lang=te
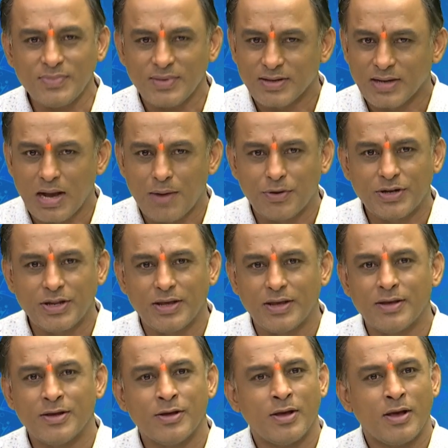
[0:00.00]
కాబట్టి
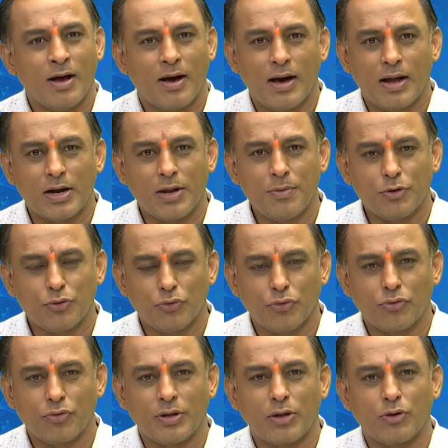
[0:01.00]
ఆల్రెడీ మీరు
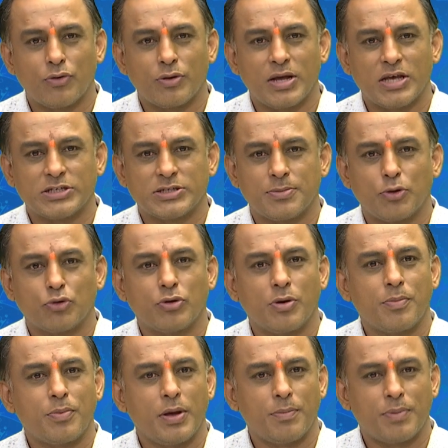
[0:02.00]
చూస్తున్నారు రాష్ట్ర
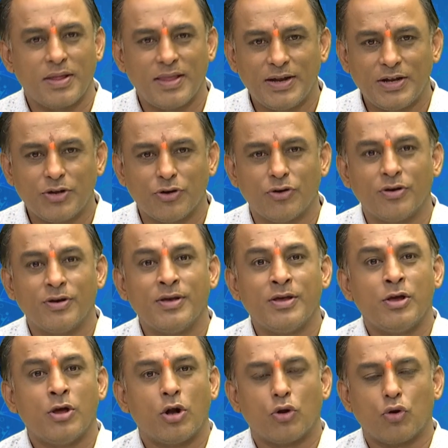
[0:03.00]
ప్రభుత్వం ప్రజెంట్
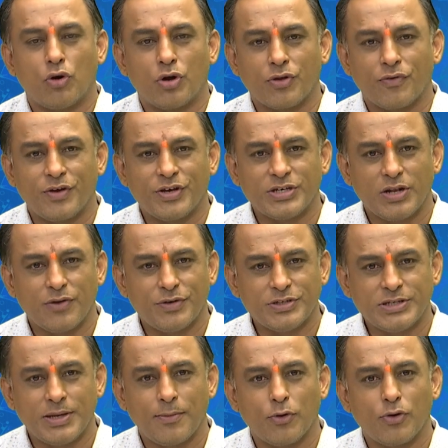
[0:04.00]
నోటిఫికేషన్ల
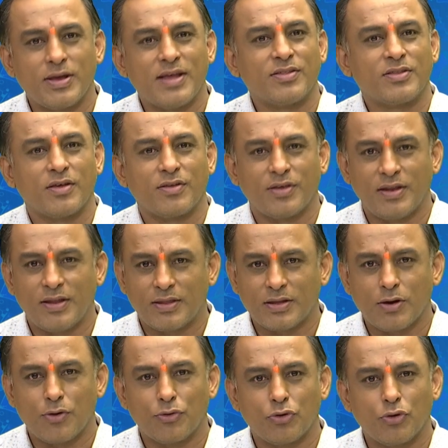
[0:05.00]
విషయంలో ఎంత సీరియస్గా
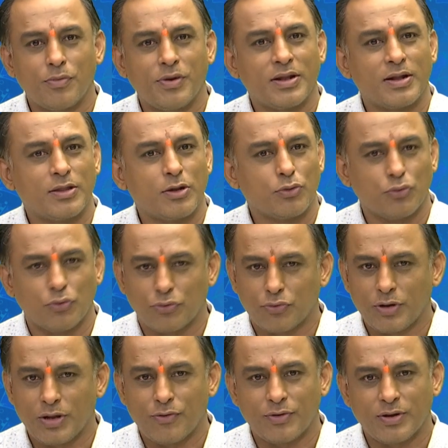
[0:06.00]
ఉందో మీరందరూ
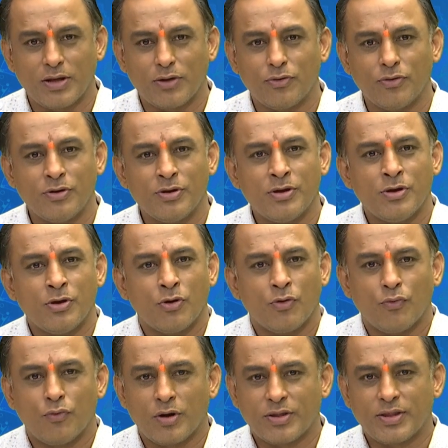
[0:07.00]
చూస్తూనే ఉన్నారు
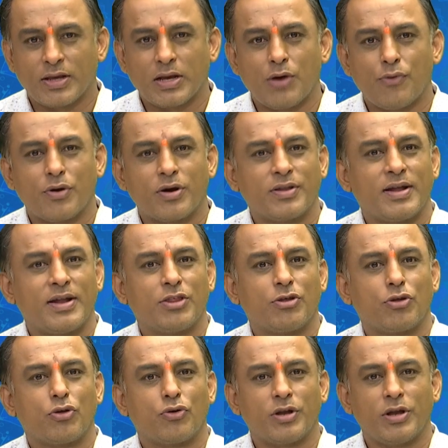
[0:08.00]
వరుసగా ఒకదాని
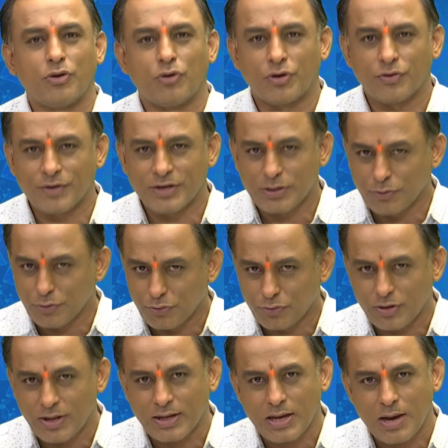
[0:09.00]
తర్వాత ఒకటి నోటిఫికేషన్
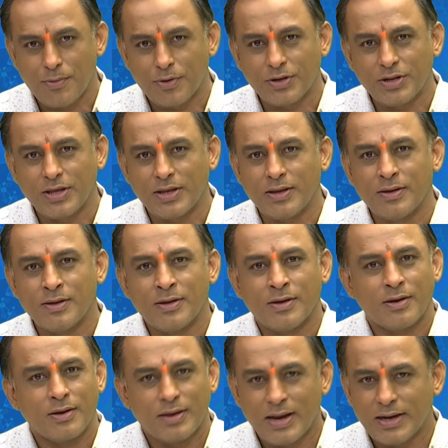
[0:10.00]
వస్తున్నాయి కాబట్టి
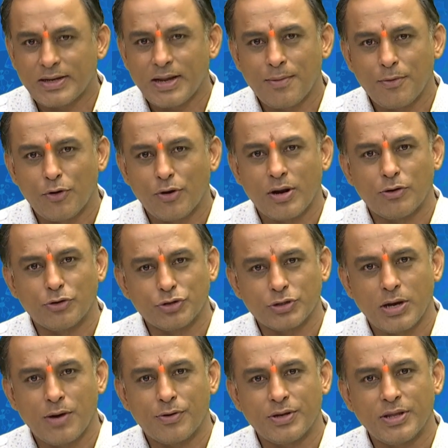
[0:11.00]
ఏ టైంలోనే రావచ్చు
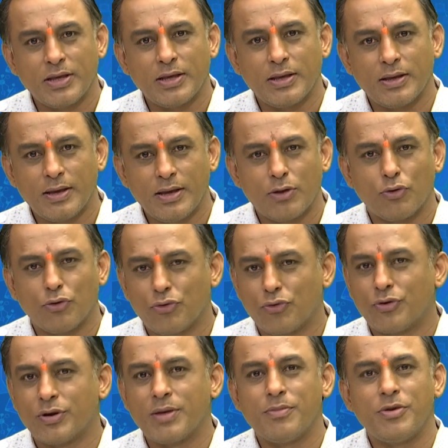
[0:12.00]
కాబట్టి ఈ రోజు
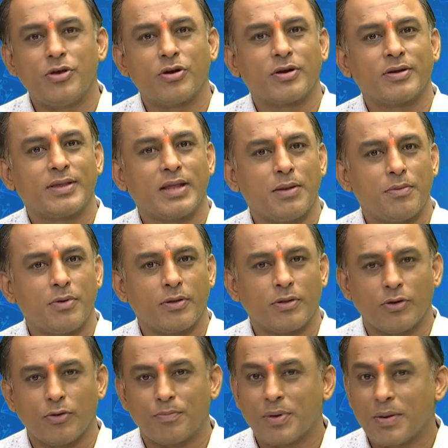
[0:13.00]
నుండి మీ యొక్క సిలబస్
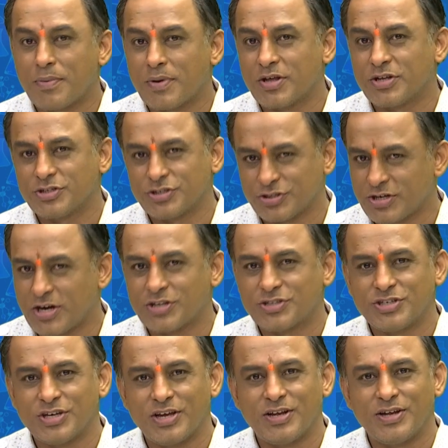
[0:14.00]
ప్రిపరేషన్ స్టార్ట్
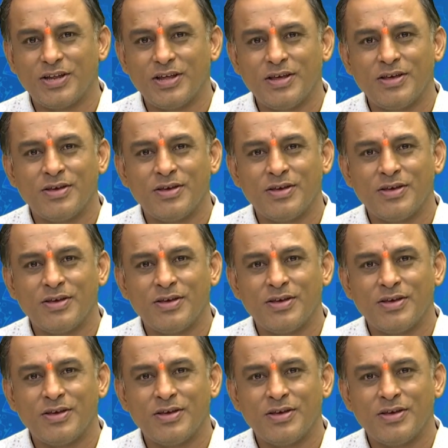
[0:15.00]
చేయండి